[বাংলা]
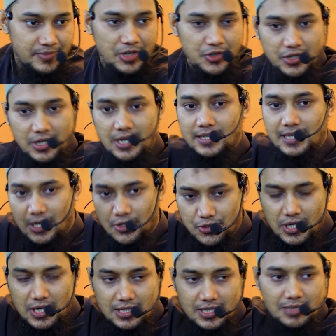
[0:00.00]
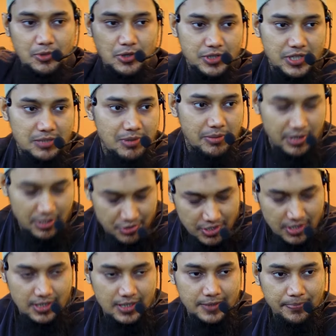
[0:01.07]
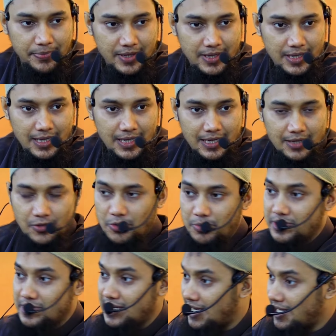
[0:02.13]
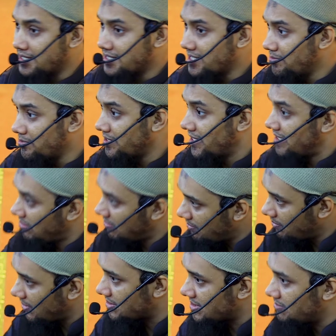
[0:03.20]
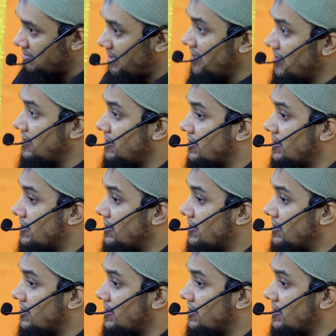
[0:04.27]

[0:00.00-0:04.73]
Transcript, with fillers: ইনশাল্লাহ তারাও শাহাদাতের মর্যাদা পাবে ইনশাল্লাহ নবীজি হারিসের মধ্যে এইভাবে বলেছেন মান